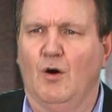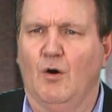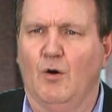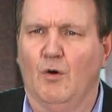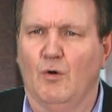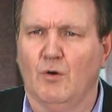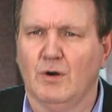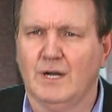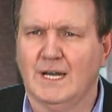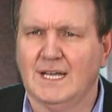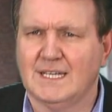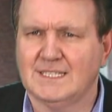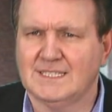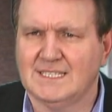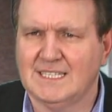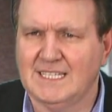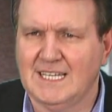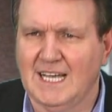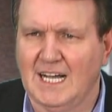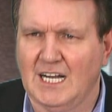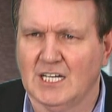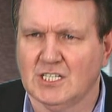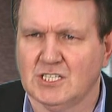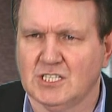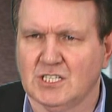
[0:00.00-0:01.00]
oder
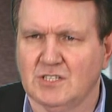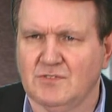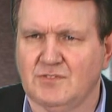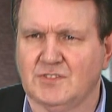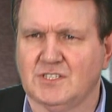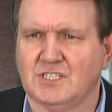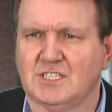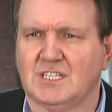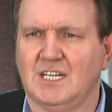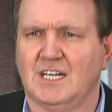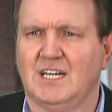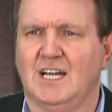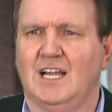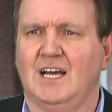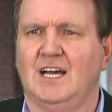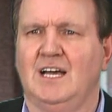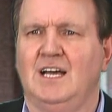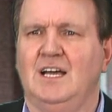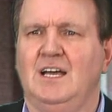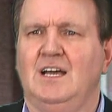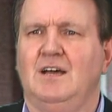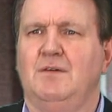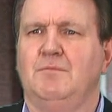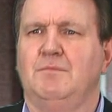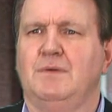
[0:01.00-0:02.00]
sich als Schriftsteller
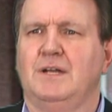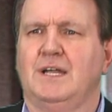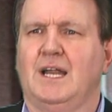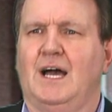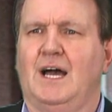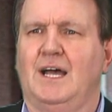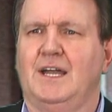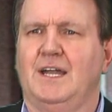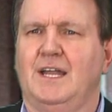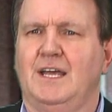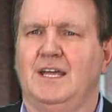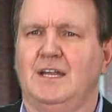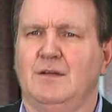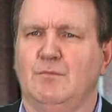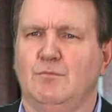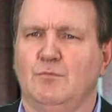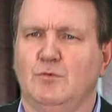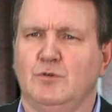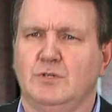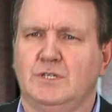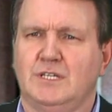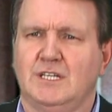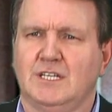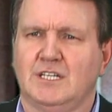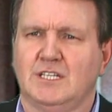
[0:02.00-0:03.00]
mit einer
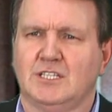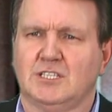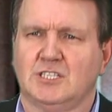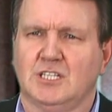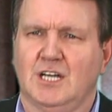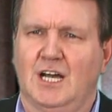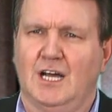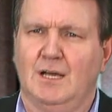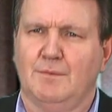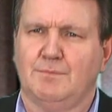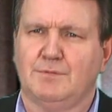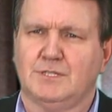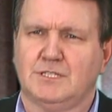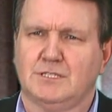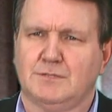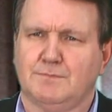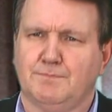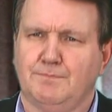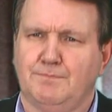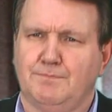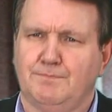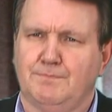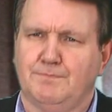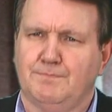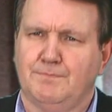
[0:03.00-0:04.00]
entmutigen
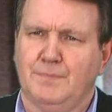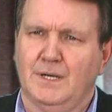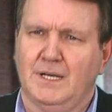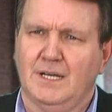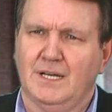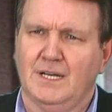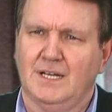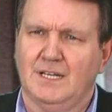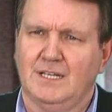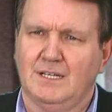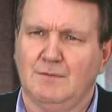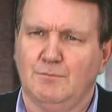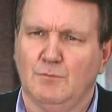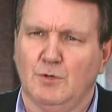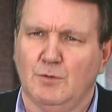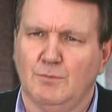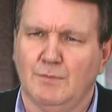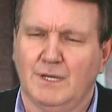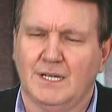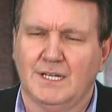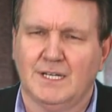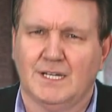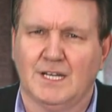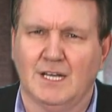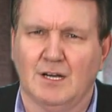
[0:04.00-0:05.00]
Schreibsperre im
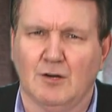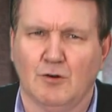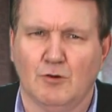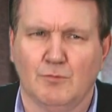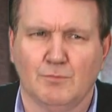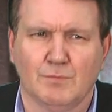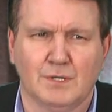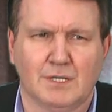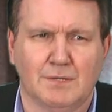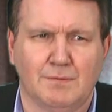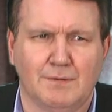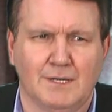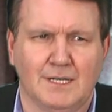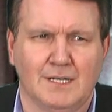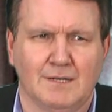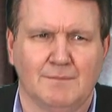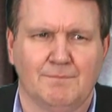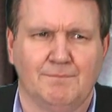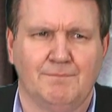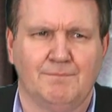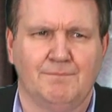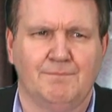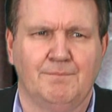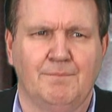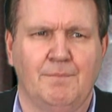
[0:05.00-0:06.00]
Moment herumquälen.
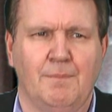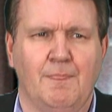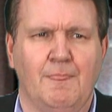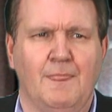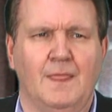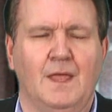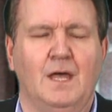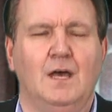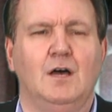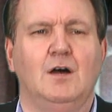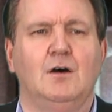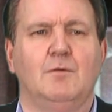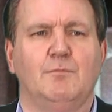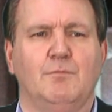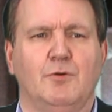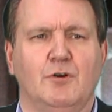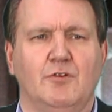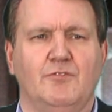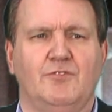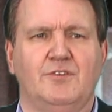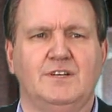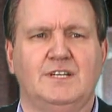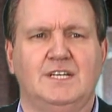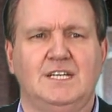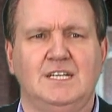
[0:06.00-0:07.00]

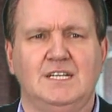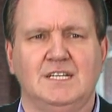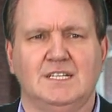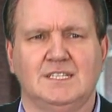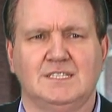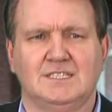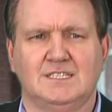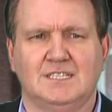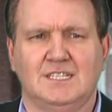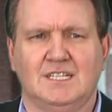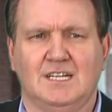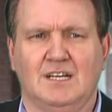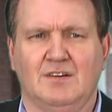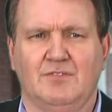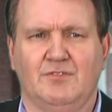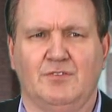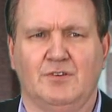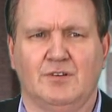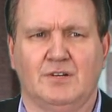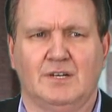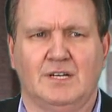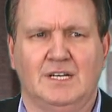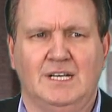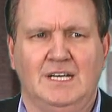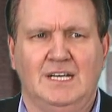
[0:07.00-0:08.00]
Profitieren Sie
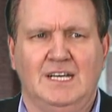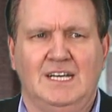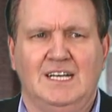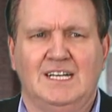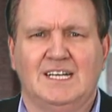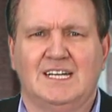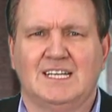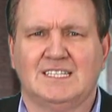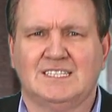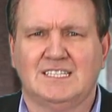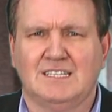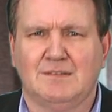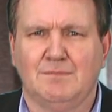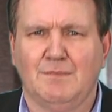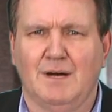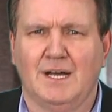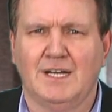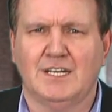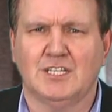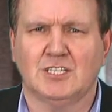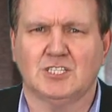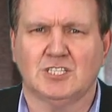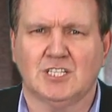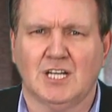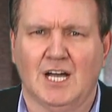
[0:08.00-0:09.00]
davon, dass ich
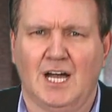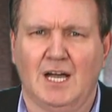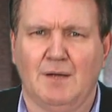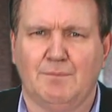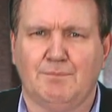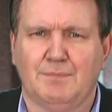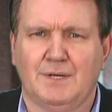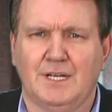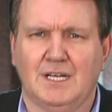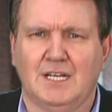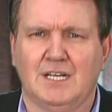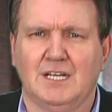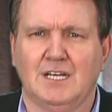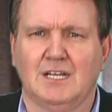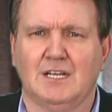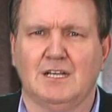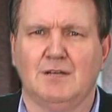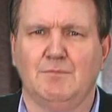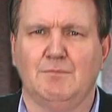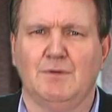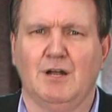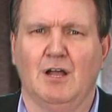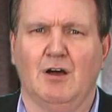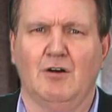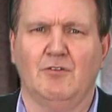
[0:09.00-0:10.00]
meine Schreibtechniken
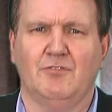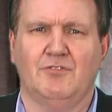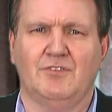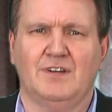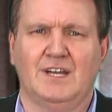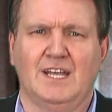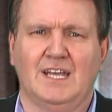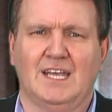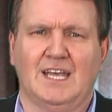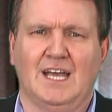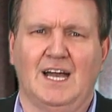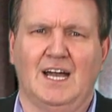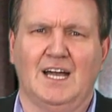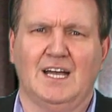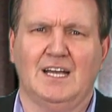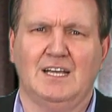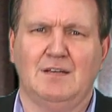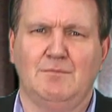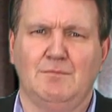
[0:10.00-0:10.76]
im Laufe der Jahre